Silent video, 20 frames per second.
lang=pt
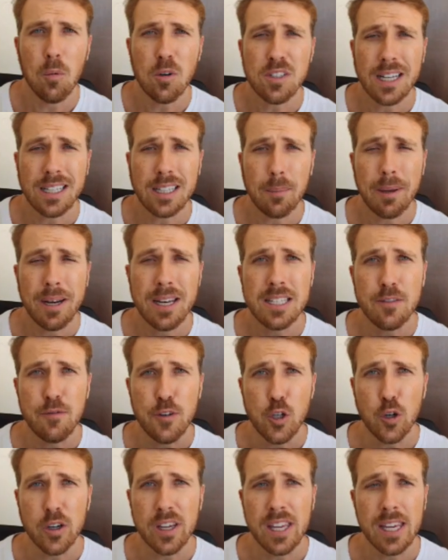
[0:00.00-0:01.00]
mostrar também nesse
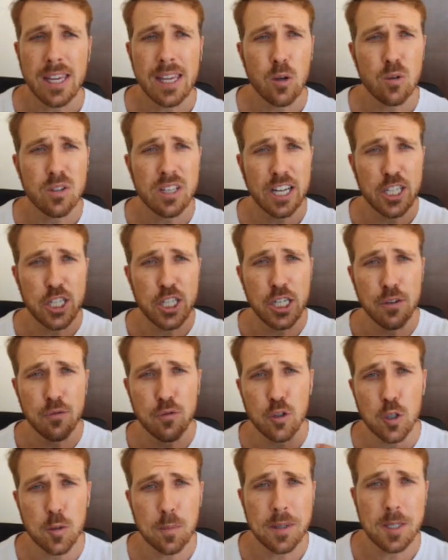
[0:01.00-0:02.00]
vídeo aqui que os
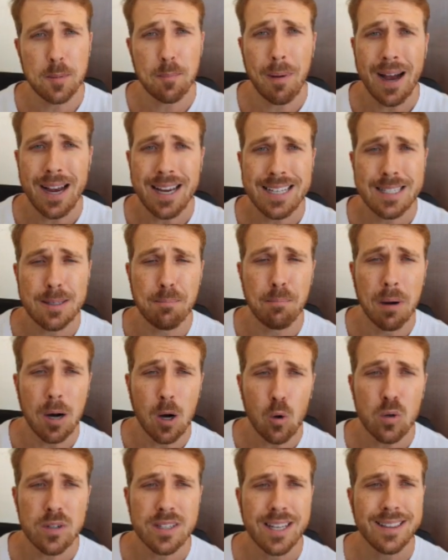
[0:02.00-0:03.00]
ativos dos principais
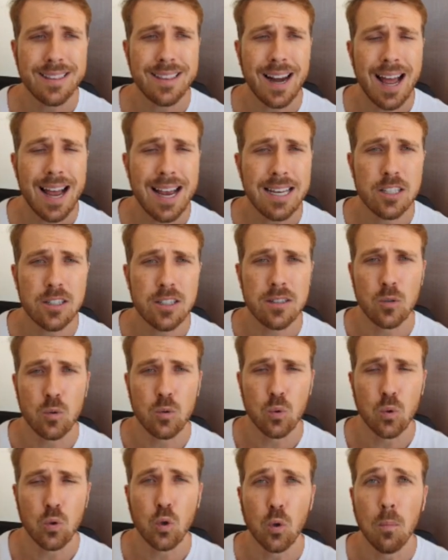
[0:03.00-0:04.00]
bancos centrais do,